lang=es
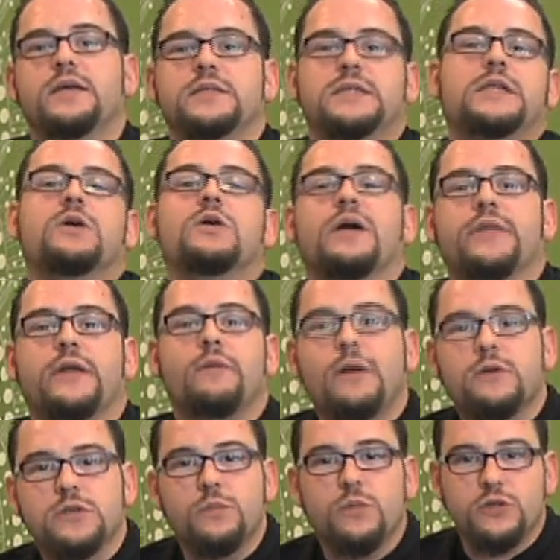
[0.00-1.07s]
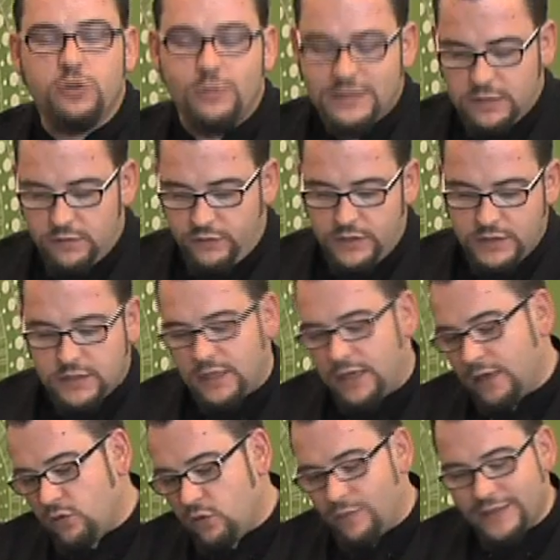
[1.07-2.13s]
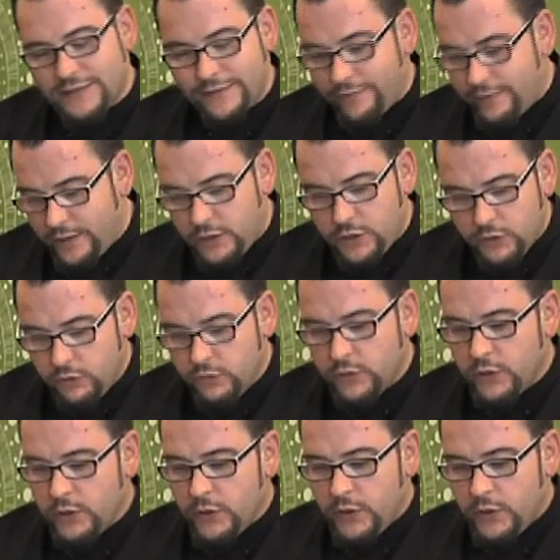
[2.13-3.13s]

sino hacer una cosa un poquito más de fiesta, algo más sencillo